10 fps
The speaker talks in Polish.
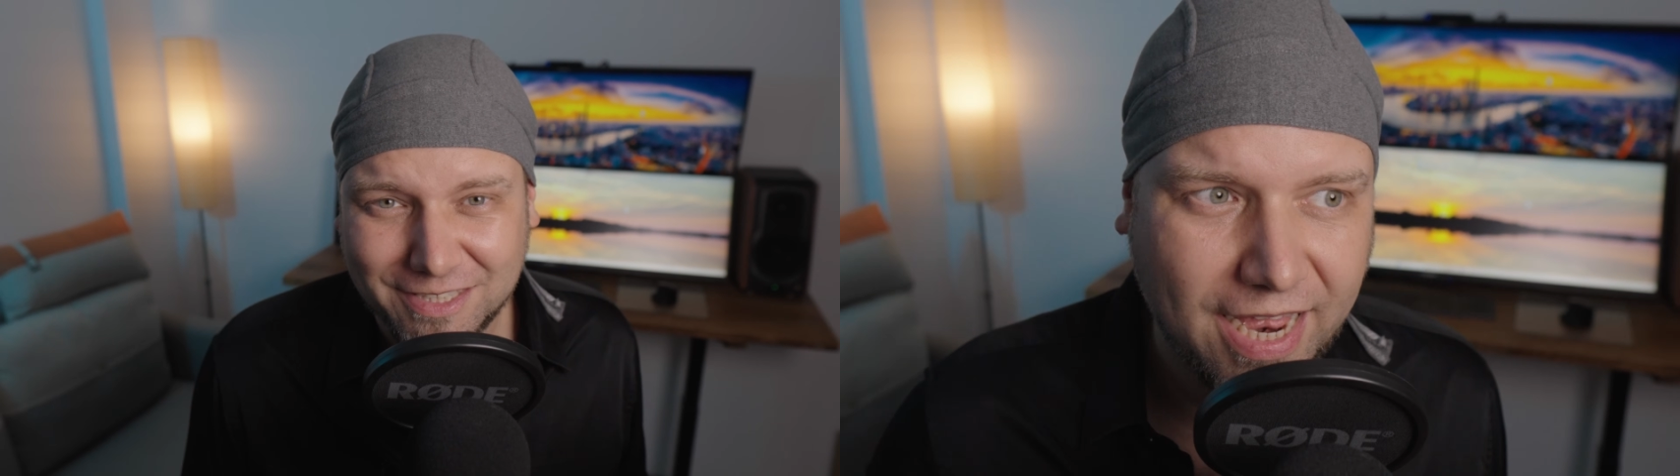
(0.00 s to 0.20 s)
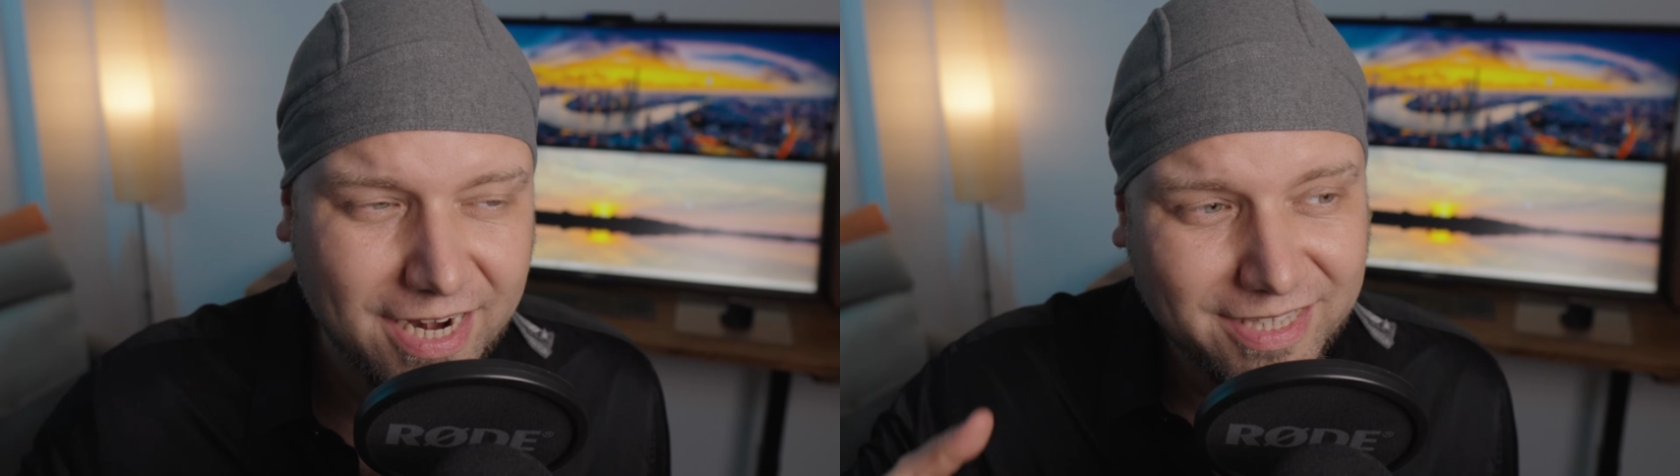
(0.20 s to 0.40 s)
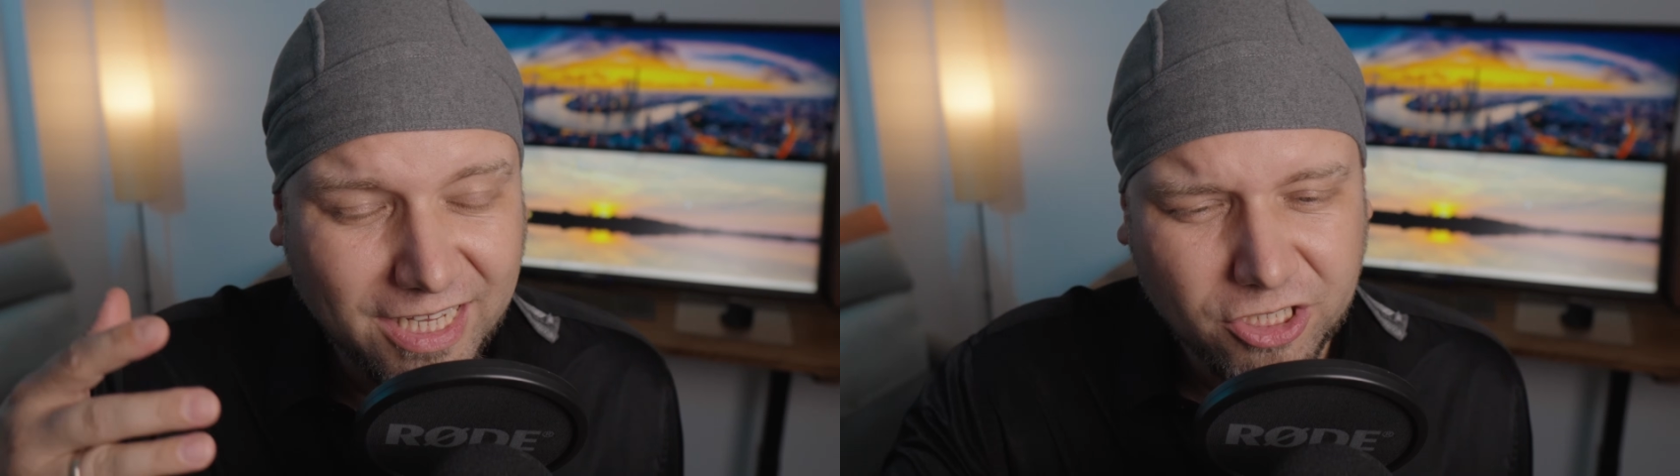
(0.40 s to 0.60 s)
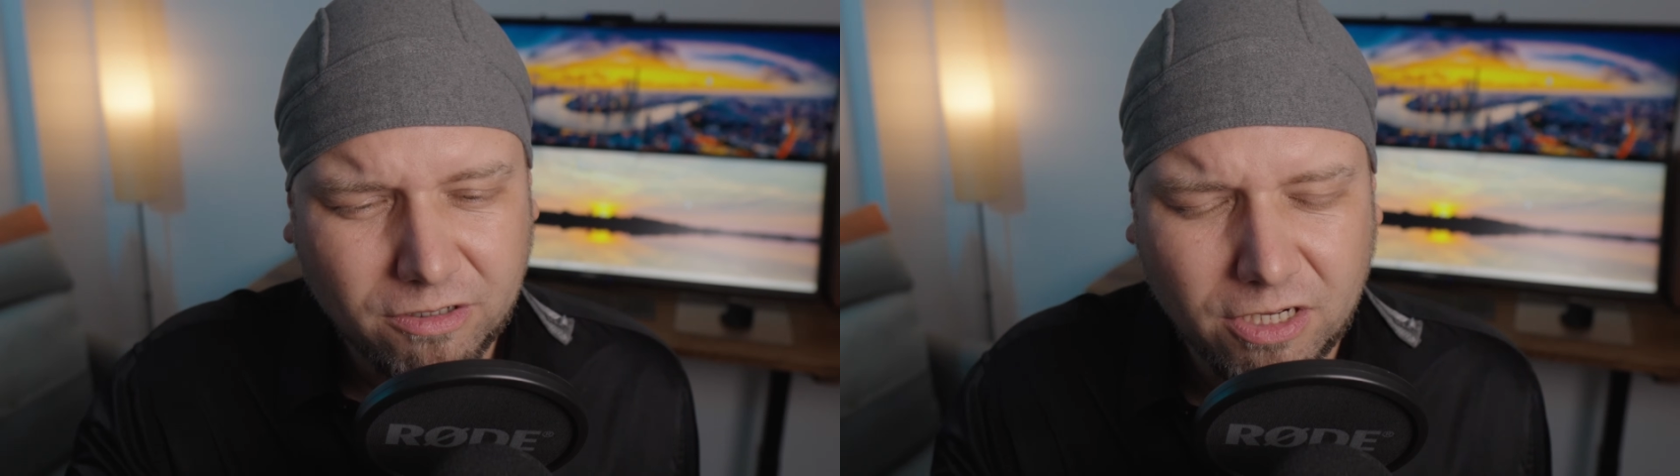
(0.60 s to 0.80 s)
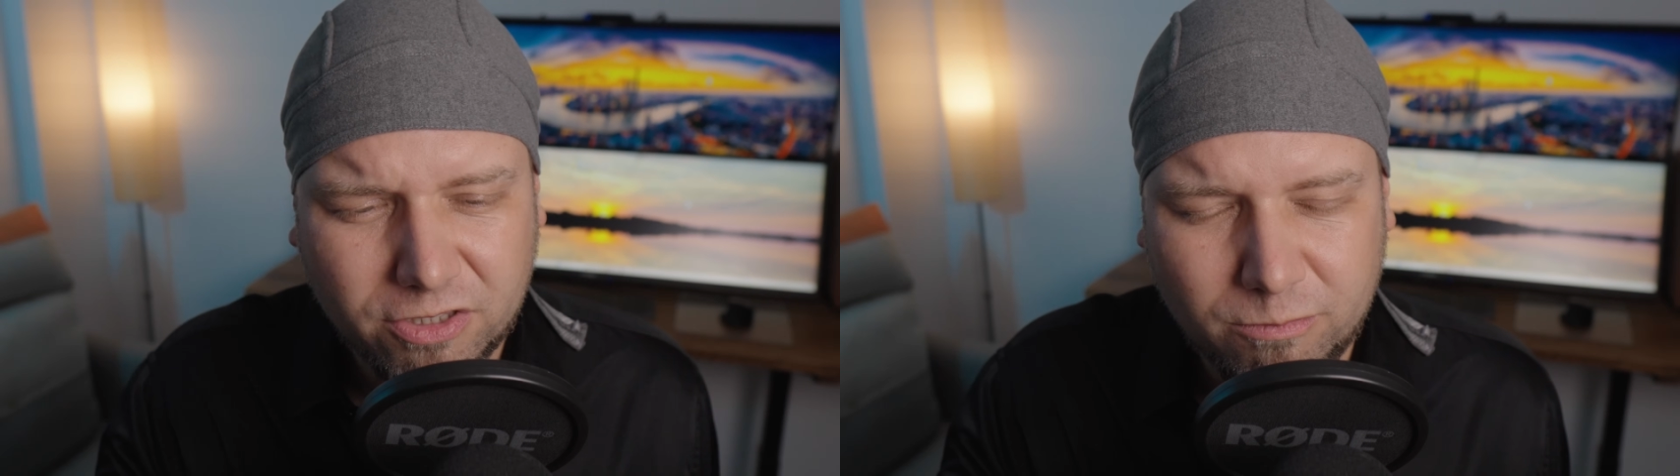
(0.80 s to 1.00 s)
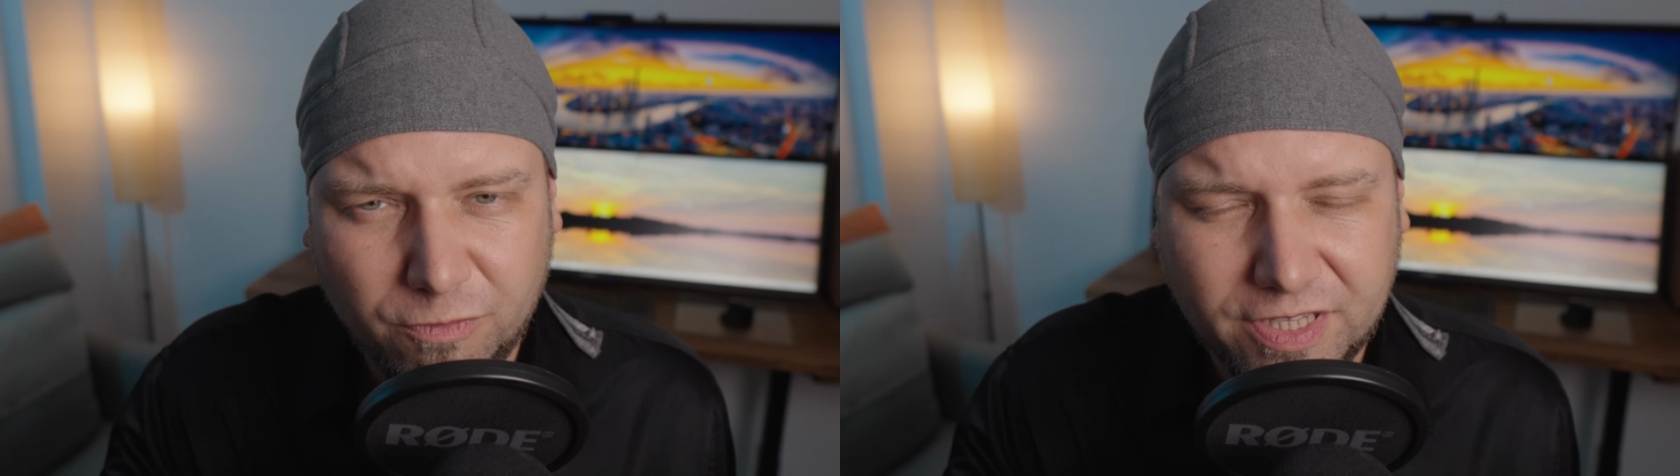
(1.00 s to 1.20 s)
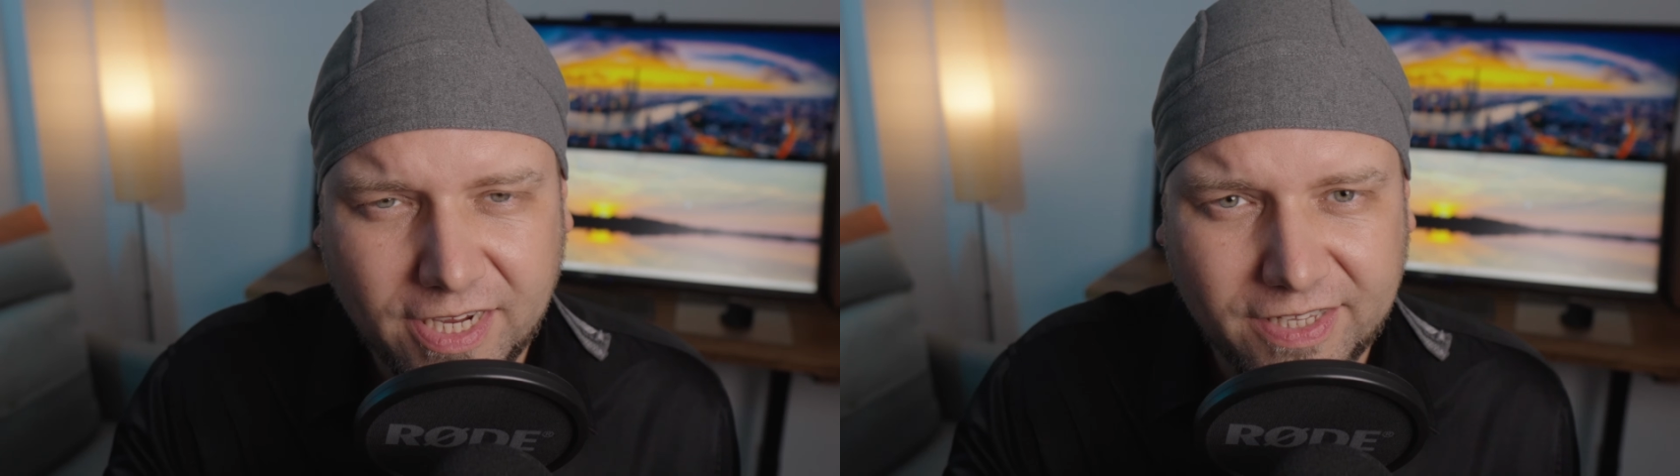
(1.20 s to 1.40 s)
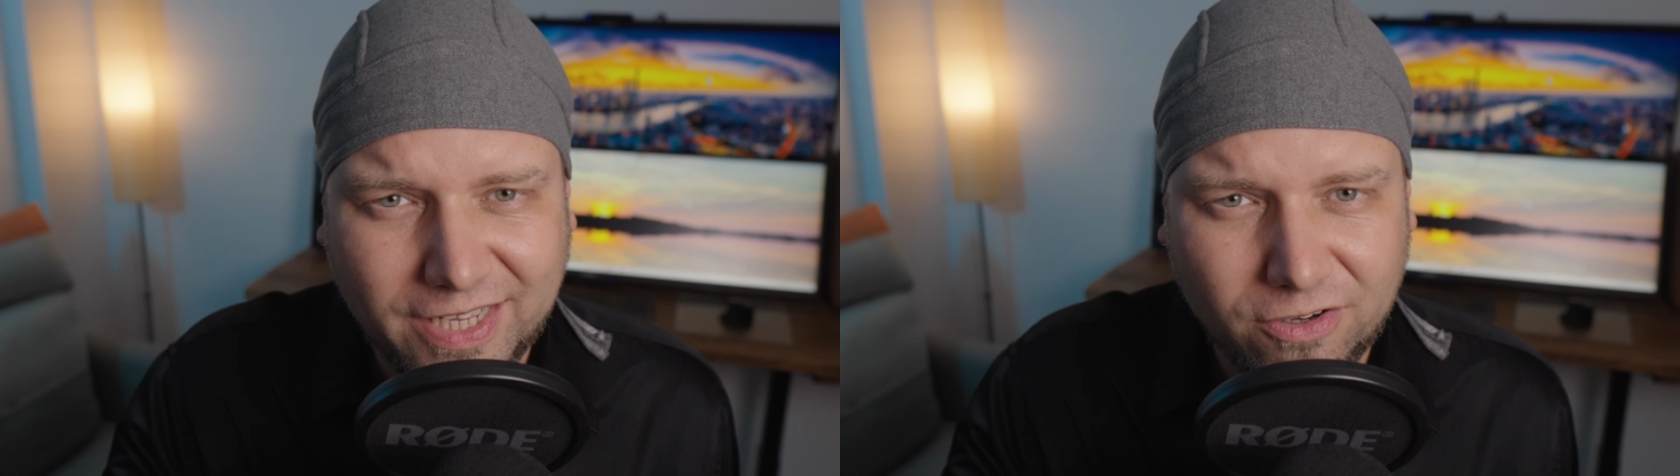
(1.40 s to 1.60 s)
Ale dlaczego ja o tym mówię na
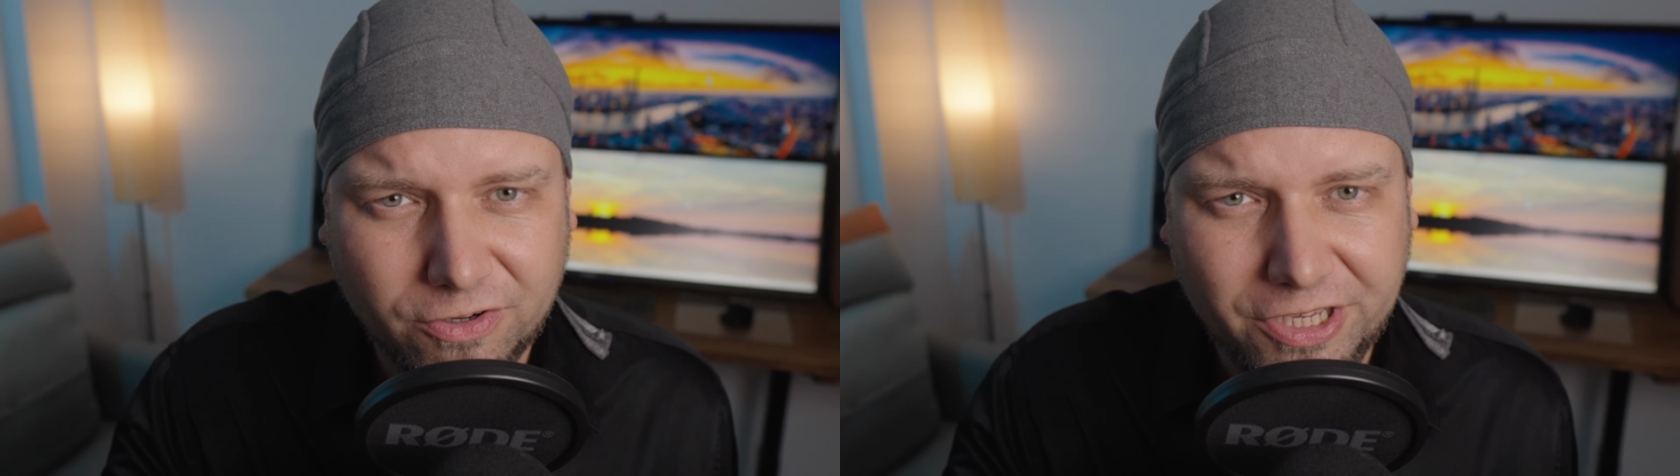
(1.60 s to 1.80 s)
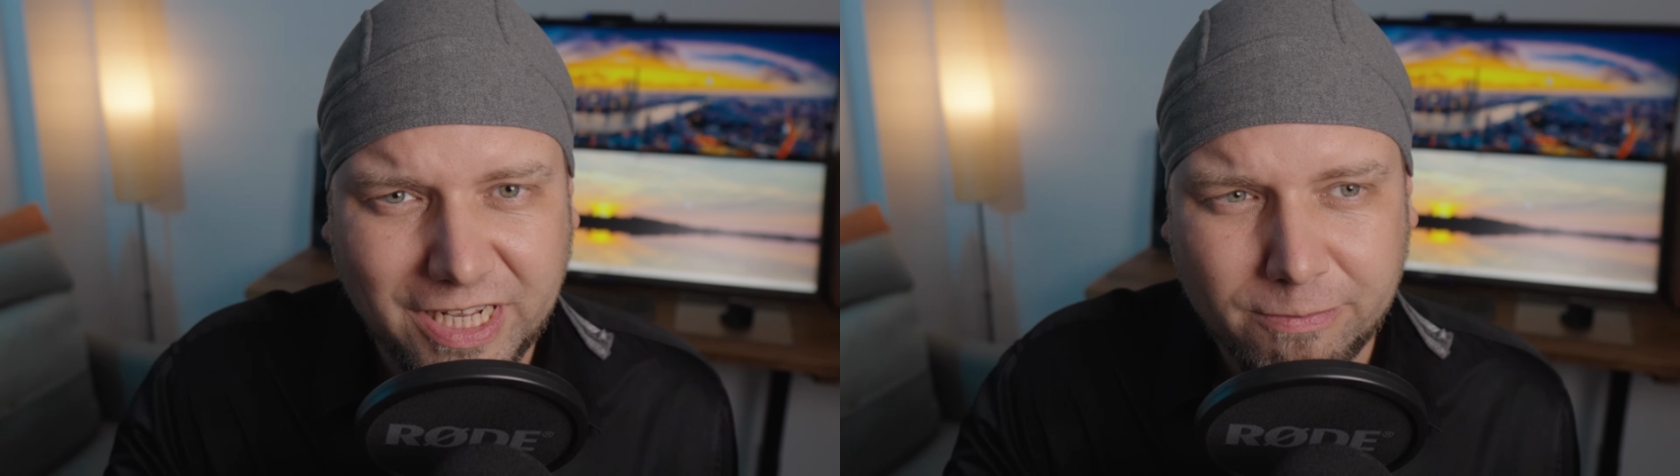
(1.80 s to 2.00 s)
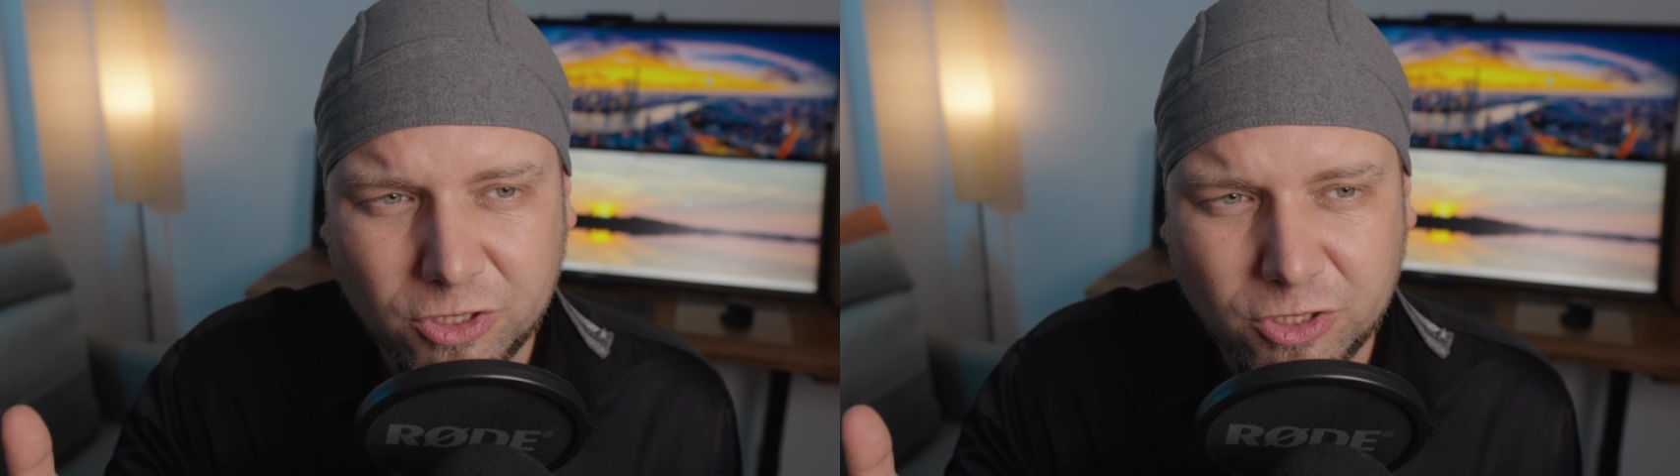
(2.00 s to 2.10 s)
kanale o Chinach?